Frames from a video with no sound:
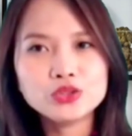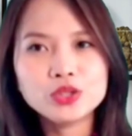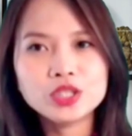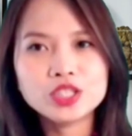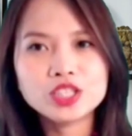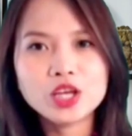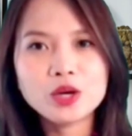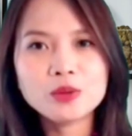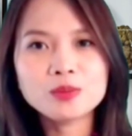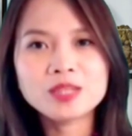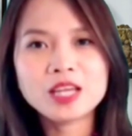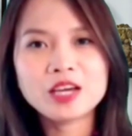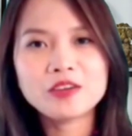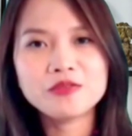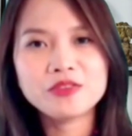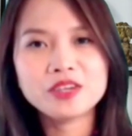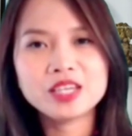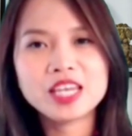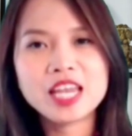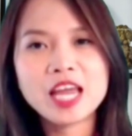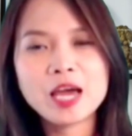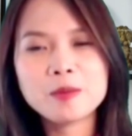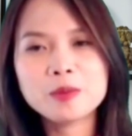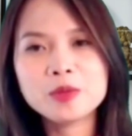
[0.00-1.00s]
Truyền thông tại
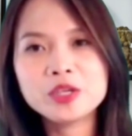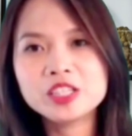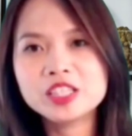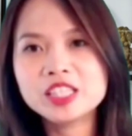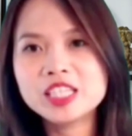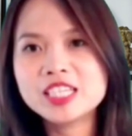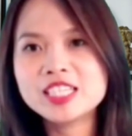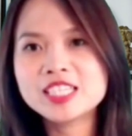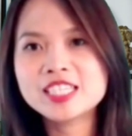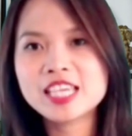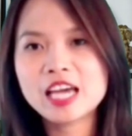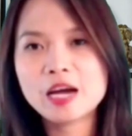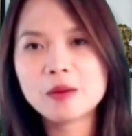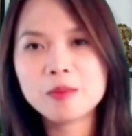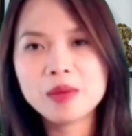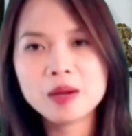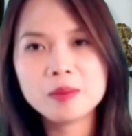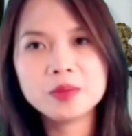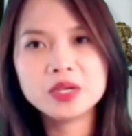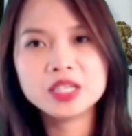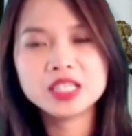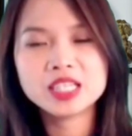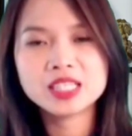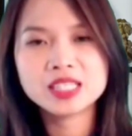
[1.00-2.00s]
Việt Nam đưa tin sáng
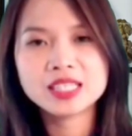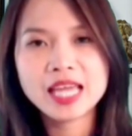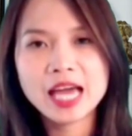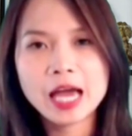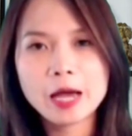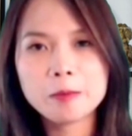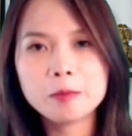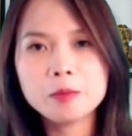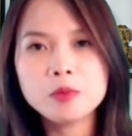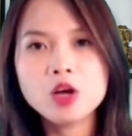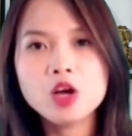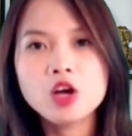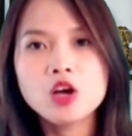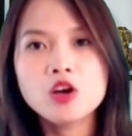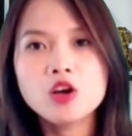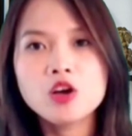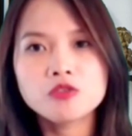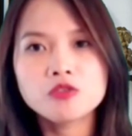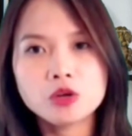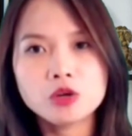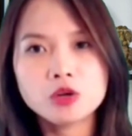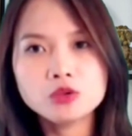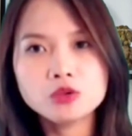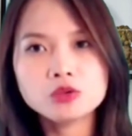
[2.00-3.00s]
30 tháng 8,
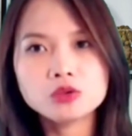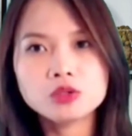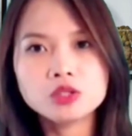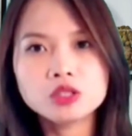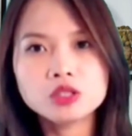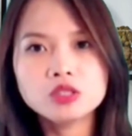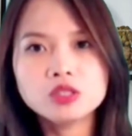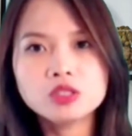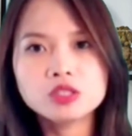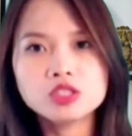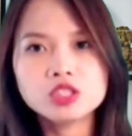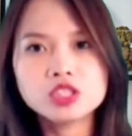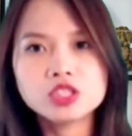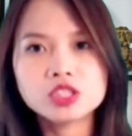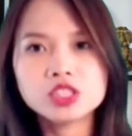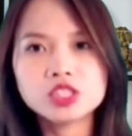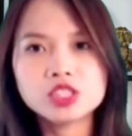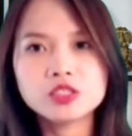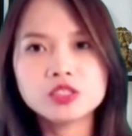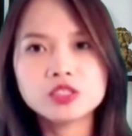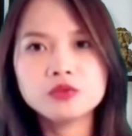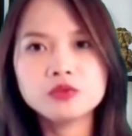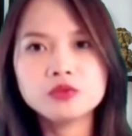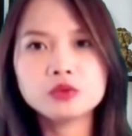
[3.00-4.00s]
Phó Thủ tướng Thường trực
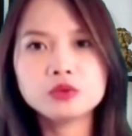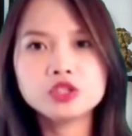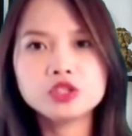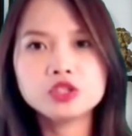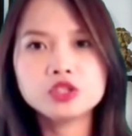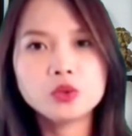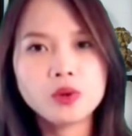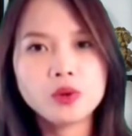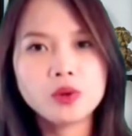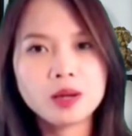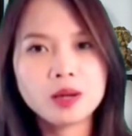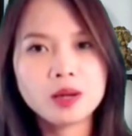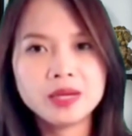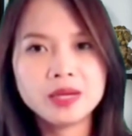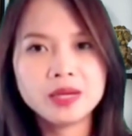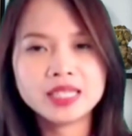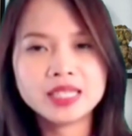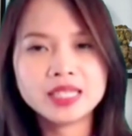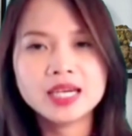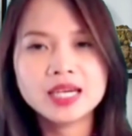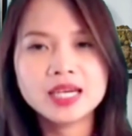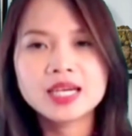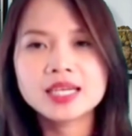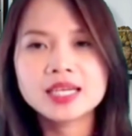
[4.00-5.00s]
Chính phủ Trương Hòa
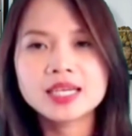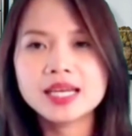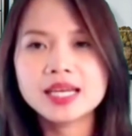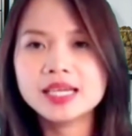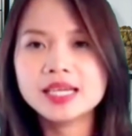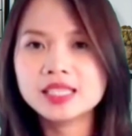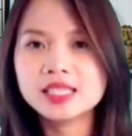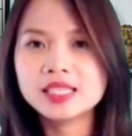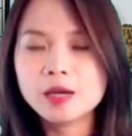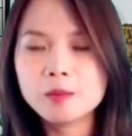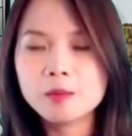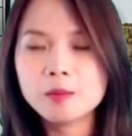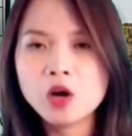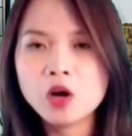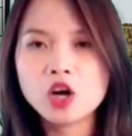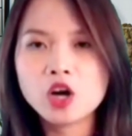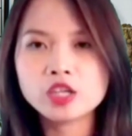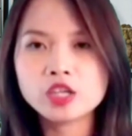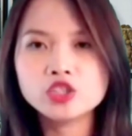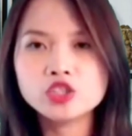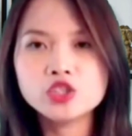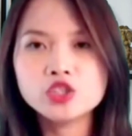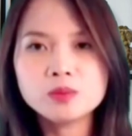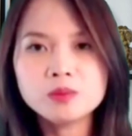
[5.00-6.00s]
Bình đã đến thăm
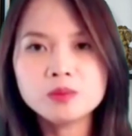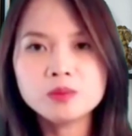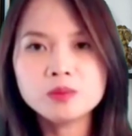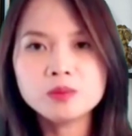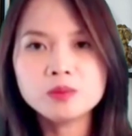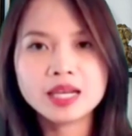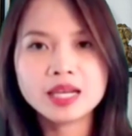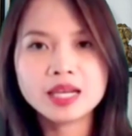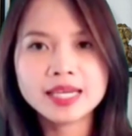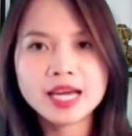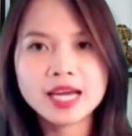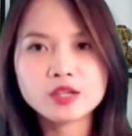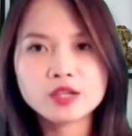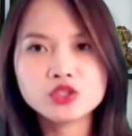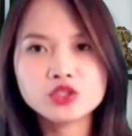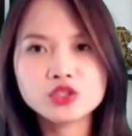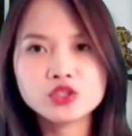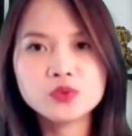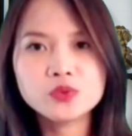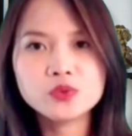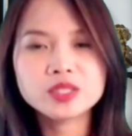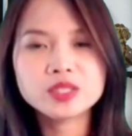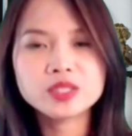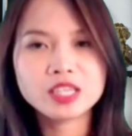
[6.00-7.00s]
hỏi chúc mừng lãnh đạo
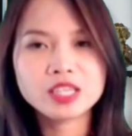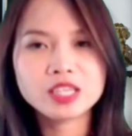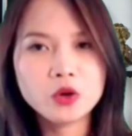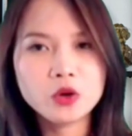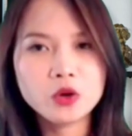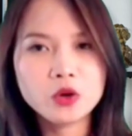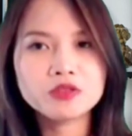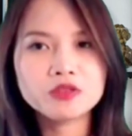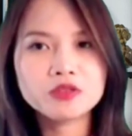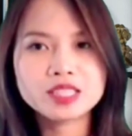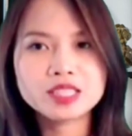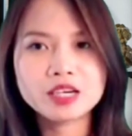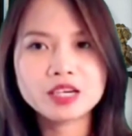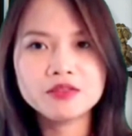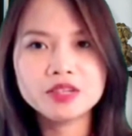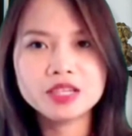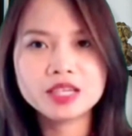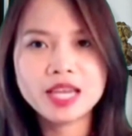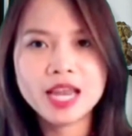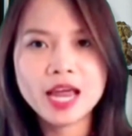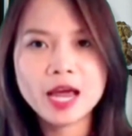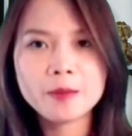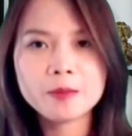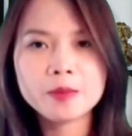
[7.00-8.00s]
Trung ương Giáo hội Phật giáo
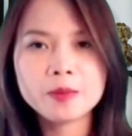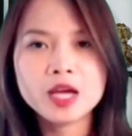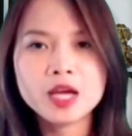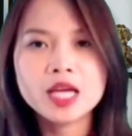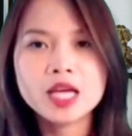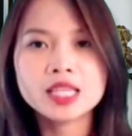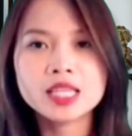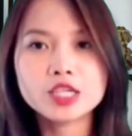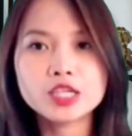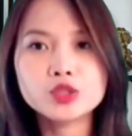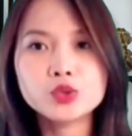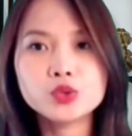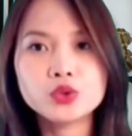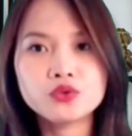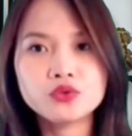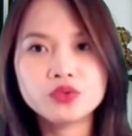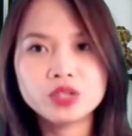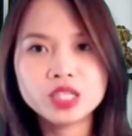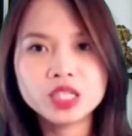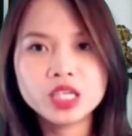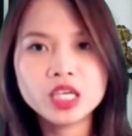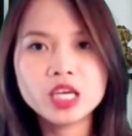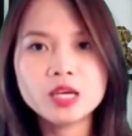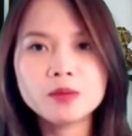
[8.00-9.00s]
Việt Nam tại Chùa
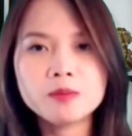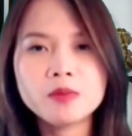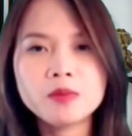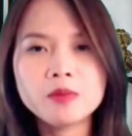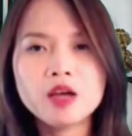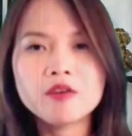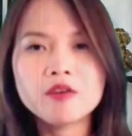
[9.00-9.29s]
Vĩnh Nghiêm